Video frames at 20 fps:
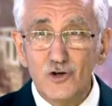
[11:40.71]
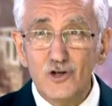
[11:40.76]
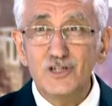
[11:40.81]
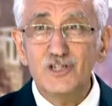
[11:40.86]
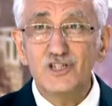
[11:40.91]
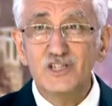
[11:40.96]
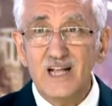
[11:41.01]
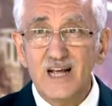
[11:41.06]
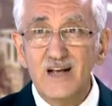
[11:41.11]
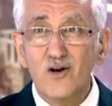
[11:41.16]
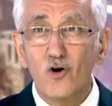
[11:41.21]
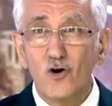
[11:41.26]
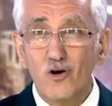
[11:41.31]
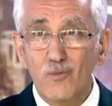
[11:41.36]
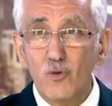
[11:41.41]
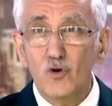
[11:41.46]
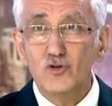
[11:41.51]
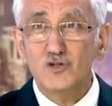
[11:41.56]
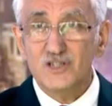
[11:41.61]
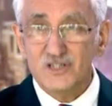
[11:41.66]
İşte o
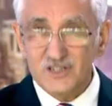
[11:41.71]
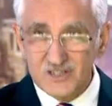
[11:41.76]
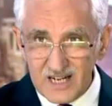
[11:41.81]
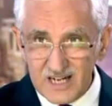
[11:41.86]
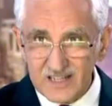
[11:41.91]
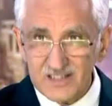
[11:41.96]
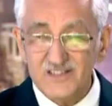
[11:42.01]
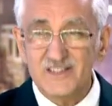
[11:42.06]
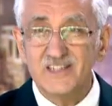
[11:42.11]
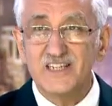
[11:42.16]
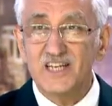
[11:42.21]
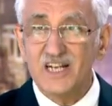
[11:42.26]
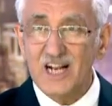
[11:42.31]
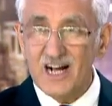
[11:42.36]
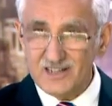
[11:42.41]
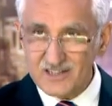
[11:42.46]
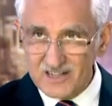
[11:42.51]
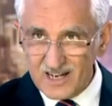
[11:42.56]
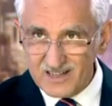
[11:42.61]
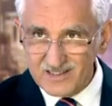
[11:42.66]
bozkır taktiği, hilal
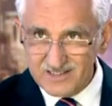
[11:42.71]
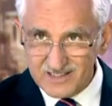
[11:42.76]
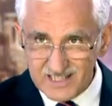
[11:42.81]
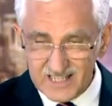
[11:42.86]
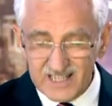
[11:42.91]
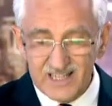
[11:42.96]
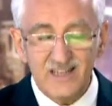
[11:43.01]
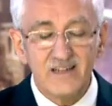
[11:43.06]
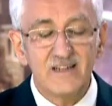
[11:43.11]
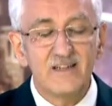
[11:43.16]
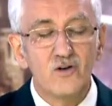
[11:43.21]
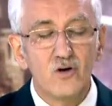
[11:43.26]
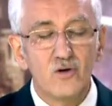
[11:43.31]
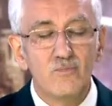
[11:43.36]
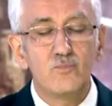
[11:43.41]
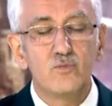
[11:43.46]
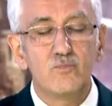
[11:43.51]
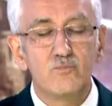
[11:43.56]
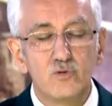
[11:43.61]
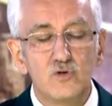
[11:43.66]
taktiği
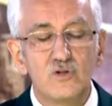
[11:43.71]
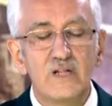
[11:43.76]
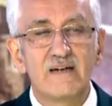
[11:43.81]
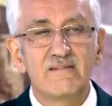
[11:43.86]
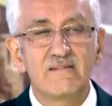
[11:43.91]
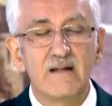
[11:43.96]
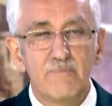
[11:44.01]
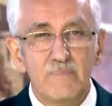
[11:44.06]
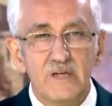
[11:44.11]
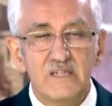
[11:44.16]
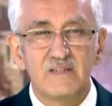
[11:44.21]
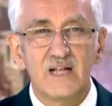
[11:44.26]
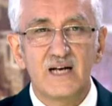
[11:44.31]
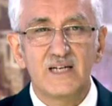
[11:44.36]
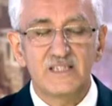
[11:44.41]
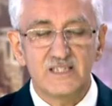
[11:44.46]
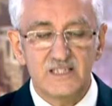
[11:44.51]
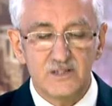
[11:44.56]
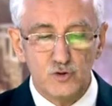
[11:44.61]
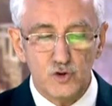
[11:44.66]
bunlardan bir
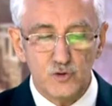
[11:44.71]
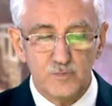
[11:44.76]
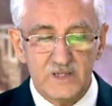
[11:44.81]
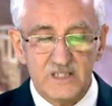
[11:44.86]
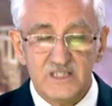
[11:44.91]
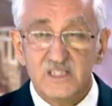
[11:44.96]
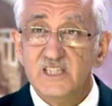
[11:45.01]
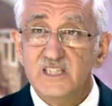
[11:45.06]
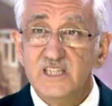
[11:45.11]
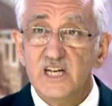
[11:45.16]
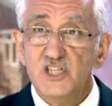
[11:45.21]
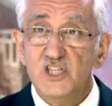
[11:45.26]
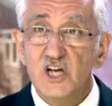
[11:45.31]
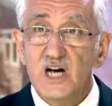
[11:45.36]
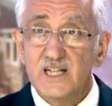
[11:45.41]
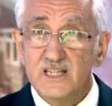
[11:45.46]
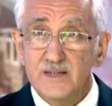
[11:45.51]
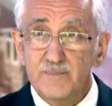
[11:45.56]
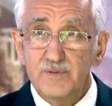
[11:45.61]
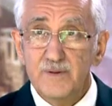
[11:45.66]
tanesi düşmanı kıskaca
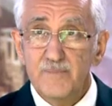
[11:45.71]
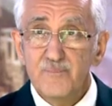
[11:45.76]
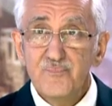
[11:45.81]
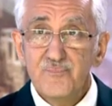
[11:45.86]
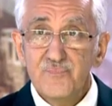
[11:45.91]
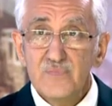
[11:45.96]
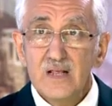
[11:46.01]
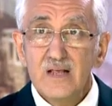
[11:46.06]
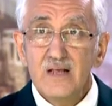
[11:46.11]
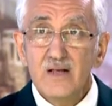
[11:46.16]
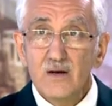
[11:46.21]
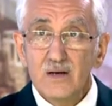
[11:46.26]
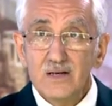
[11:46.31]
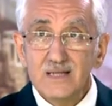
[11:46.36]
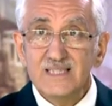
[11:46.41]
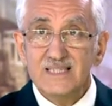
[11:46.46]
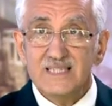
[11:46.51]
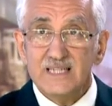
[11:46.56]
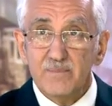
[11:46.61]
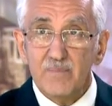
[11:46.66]
alıp
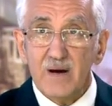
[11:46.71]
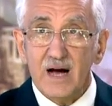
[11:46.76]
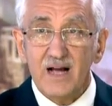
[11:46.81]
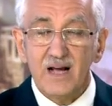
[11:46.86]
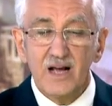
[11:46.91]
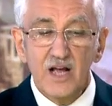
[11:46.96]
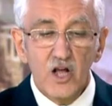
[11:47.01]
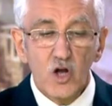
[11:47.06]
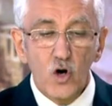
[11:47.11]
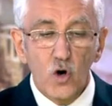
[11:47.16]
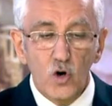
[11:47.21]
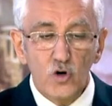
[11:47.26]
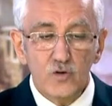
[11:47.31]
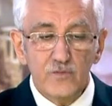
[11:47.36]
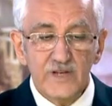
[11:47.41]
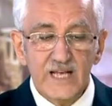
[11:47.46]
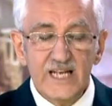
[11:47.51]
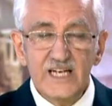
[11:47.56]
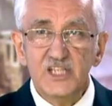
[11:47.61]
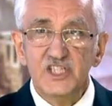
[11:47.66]
sıkmak o,
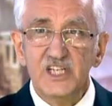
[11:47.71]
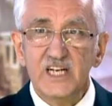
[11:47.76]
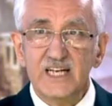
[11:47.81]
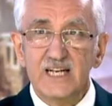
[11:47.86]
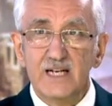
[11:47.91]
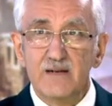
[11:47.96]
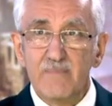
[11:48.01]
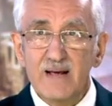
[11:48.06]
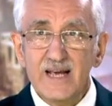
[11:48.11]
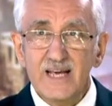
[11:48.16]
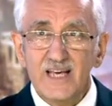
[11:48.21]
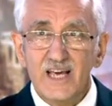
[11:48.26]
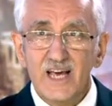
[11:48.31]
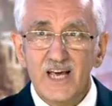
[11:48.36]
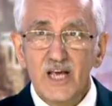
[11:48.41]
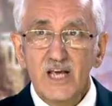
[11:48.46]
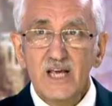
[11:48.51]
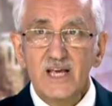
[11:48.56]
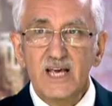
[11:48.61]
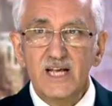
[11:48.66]
geri çekilmek,
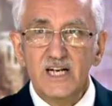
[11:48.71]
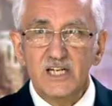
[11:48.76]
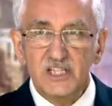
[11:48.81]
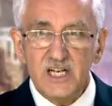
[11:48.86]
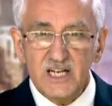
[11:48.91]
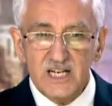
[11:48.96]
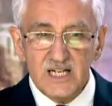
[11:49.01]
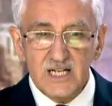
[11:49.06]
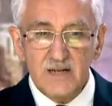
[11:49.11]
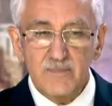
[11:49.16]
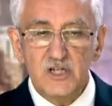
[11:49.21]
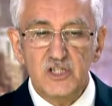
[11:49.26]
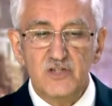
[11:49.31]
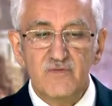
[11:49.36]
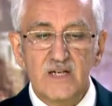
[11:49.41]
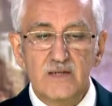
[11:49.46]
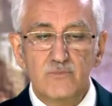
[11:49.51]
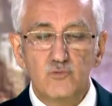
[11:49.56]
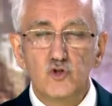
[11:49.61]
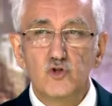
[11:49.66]
geri çekildiğim imajı
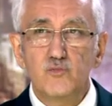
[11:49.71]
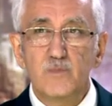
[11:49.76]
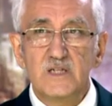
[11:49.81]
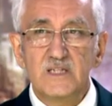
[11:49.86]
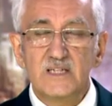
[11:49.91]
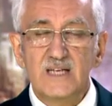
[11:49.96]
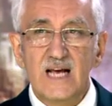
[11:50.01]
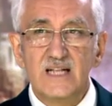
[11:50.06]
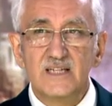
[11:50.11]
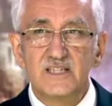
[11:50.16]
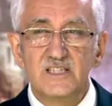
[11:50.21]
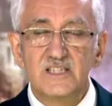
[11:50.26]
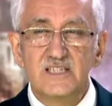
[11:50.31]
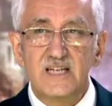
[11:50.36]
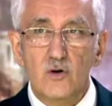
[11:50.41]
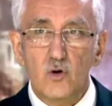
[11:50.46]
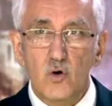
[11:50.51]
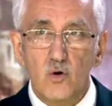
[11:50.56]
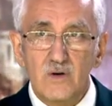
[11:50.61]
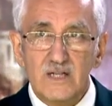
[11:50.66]
verip düşmanı kendisine
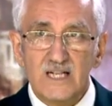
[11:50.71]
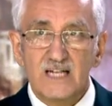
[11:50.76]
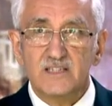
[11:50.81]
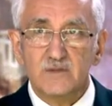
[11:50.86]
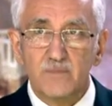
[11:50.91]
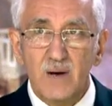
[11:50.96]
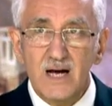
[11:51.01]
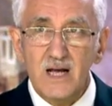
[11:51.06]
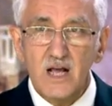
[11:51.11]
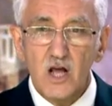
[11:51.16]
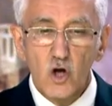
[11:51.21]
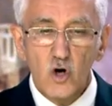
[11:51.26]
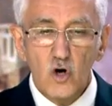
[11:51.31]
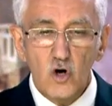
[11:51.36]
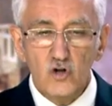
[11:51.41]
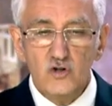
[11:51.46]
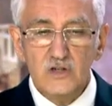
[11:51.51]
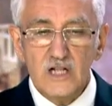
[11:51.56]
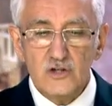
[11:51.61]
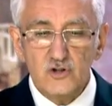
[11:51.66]
kovalatmak,
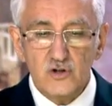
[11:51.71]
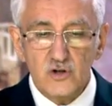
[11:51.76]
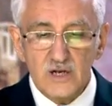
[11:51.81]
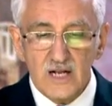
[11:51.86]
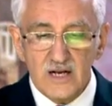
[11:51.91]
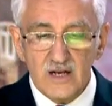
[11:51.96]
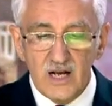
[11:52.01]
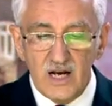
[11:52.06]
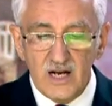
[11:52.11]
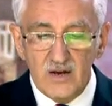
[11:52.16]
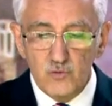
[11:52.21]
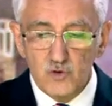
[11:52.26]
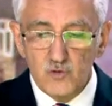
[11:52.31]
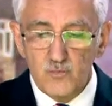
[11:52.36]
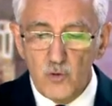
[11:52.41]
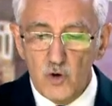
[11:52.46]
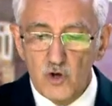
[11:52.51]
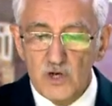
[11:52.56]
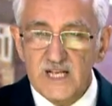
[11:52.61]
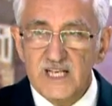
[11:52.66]
ondan sonra
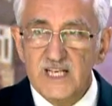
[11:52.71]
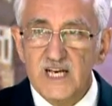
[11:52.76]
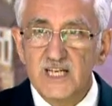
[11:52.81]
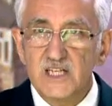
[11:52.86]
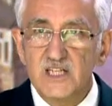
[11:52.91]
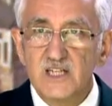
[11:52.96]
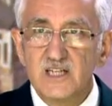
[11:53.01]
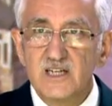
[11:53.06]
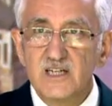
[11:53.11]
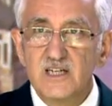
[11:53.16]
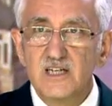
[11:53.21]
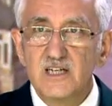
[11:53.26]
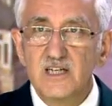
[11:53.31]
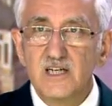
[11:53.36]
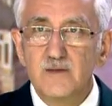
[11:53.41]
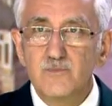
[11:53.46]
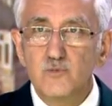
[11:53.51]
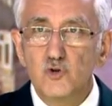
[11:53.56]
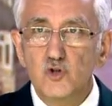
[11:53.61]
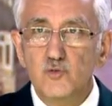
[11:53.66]
böyle
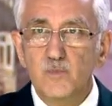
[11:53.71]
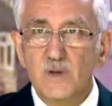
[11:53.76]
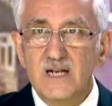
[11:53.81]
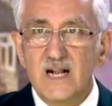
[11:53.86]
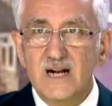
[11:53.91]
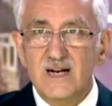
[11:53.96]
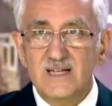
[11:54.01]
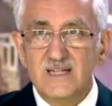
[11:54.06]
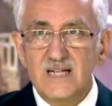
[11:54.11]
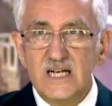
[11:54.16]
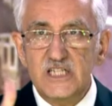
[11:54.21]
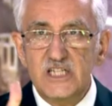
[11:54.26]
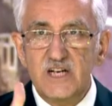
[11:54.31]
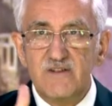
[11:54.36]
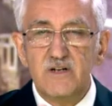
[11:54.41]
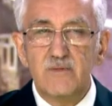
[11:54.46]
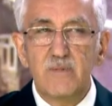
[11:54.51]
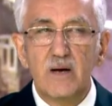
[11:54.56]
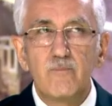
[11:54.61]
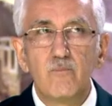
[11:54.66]
yayılıp düşmanı arkadan
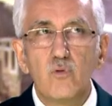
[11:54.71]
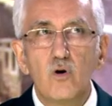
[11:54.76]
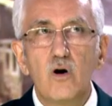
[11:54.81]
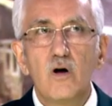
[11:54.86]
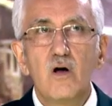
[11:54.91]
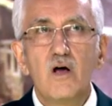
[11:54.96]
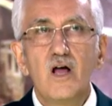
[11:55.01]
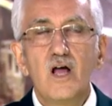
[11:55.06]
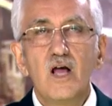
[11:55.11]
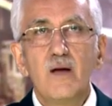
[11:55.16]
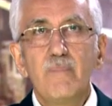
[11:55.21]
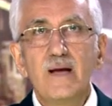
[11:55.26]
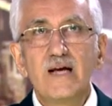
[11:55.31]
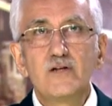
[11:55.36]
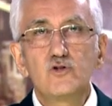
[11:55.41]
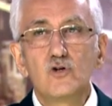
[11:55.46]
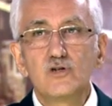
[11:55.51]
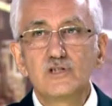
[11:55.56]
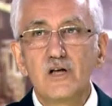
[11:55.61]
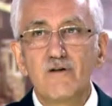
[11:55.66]
çevirmek. Bu pek
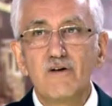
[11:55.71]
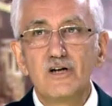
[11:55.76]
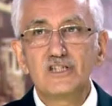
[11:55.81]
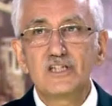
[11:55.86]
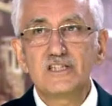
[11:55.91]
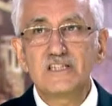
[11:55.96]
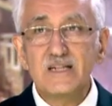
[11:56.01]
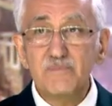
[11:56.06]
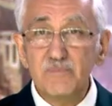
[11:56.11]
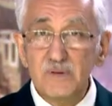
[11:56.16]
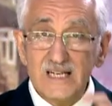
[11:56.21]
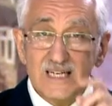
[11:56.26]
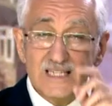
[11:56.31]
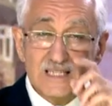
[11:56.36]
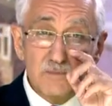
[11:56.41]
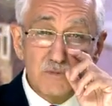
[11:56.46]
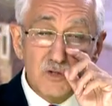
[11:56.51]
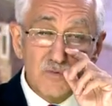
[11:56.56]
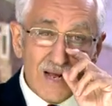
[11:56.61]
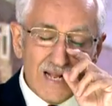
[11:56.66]
çok savaşta tatbik
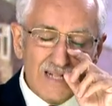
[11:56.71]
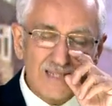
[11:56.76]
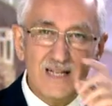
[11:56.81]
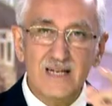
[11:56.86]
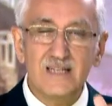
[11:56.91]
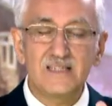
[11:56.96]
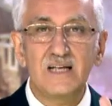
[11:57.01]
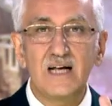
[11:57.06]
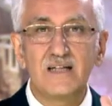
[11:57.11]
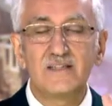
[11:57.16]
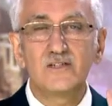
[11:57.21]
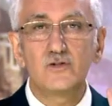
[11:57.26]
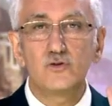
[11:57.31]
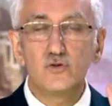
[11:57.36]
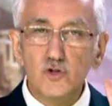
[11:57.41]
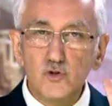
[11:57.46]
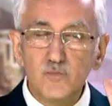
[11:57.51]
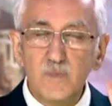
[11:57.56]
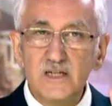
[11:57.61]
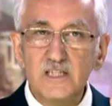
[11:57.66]
edilmiş ve enteresandır.
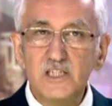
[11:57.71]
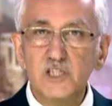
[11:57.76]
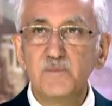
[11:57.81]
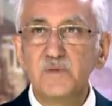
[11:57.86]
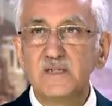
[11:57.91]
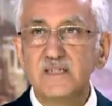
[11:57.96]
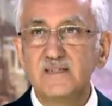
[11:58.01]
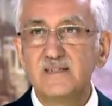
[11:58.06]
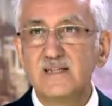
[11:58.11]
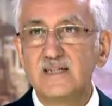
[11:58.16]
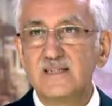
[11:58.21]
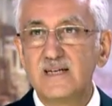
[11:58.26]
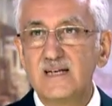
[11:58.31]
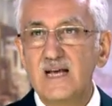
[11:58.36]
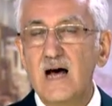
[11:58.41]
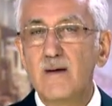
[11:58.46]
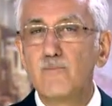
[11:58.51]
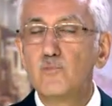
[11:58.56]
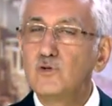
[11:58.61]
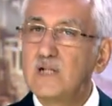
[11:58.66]
Düşman hiçbirinde de
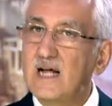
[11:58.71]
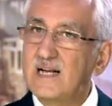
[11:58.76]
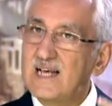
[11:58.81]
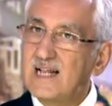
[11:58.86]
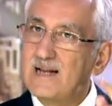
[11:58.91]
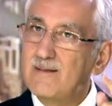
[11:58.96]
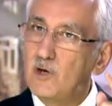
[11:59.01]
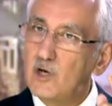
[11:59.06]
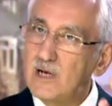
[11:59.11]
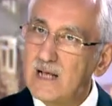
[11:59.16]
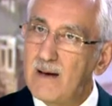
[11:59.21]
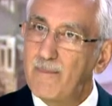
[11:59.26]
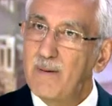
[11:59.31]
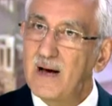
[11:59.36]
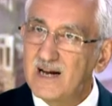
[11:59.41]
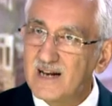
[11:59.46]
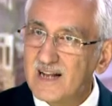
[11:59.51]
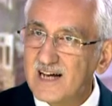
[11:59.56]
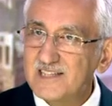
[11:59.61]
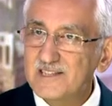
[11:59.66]
ya bunlar gene böyle
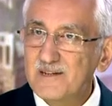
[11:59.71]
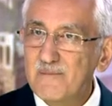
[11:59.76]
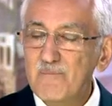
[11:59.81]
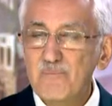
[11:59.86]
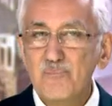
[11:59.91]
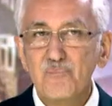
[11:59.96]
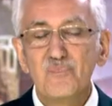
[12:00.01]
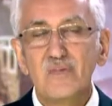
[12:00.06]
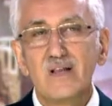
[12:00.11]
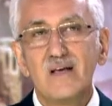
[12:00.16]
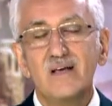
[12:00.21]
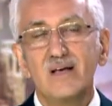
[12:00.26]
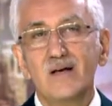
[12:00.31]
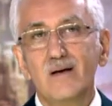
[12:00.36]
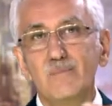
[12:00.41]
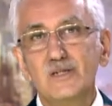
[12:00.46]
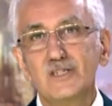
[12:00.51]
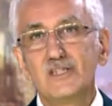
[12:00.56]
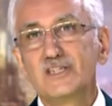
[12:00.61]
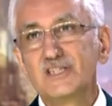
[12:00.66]
yaparlar.
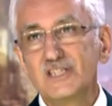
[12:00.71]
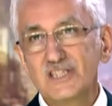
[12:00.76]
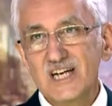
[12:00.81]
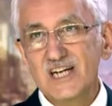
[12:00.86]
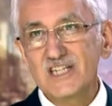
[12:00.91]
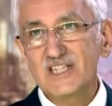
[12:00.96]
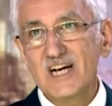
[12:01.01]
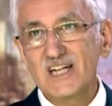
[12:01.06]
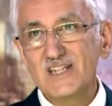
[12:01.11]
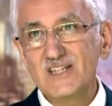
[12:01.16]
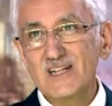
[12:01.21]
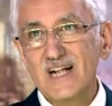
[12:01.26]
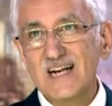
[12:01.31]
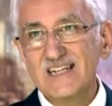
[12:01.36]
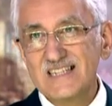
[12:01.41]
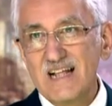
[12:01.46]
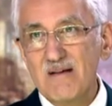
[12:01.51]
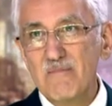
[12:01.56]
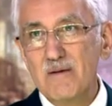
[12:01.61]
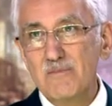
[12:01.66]
Bizi kıskaca aldılar
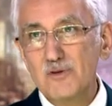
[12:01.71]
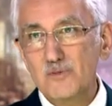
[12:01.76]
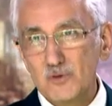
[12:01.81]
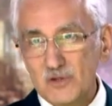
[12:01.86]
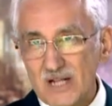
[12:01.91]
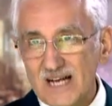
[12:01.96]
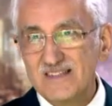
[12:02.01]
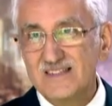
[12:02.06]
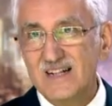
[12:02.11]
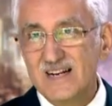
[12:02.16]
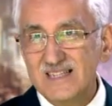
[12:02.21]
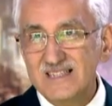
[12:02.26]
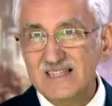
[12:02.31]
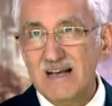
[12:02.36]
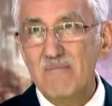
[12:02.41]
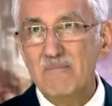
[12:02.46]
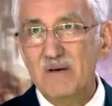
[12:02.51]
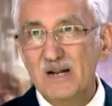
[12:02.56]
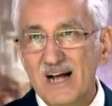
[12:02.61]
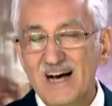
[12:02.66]
dememiş. Bu da enteresan
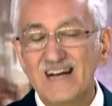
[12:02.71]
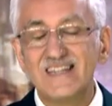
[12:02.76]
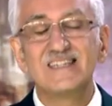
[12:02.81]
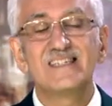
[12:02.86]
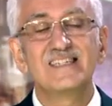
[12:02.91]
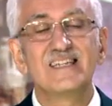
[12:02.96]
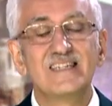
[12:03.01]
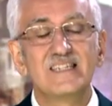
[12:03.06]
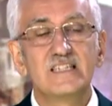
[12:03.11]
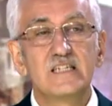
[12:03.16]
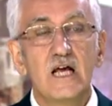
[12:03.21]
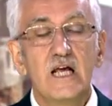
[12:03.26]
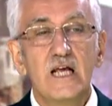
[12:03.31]
bir hadisedir. Evet.